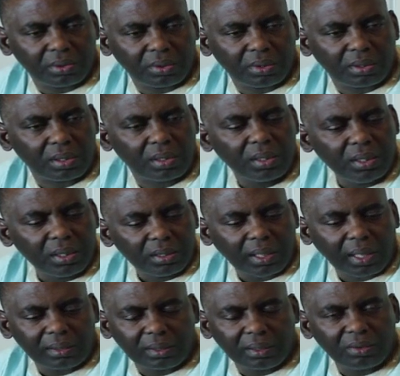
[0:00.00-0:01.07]
تدور
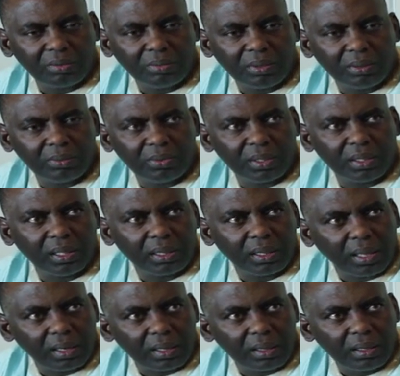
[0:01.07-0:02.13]
تعدل له مأموريه
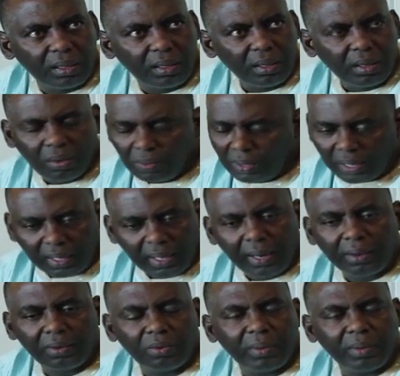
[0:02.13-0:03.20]
ثالثه حسن. ولا قال
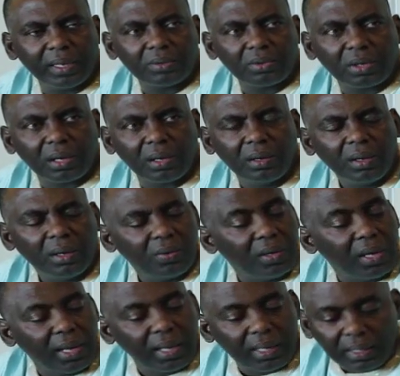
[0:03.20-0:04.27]
عنه ما يدورها
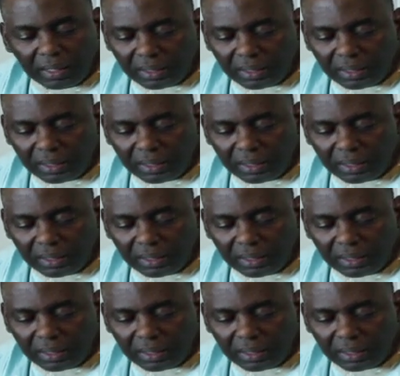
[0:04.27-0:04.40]
ولا